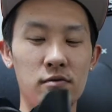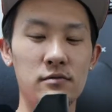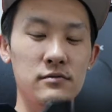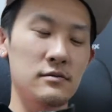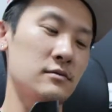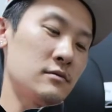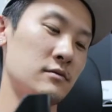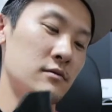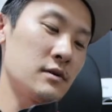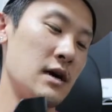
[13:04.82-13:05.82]
を、
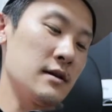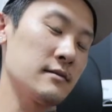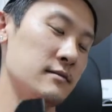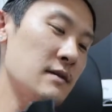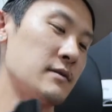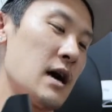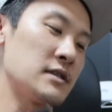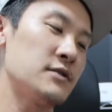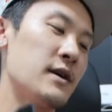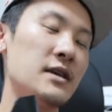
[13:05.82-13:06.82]
が多分
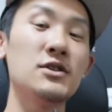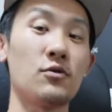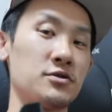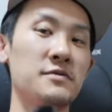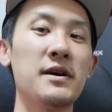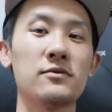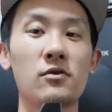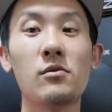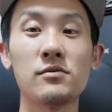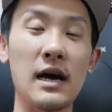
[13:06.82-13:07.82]
8割以上占める
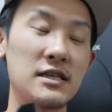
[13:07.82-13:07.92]
と思うんで、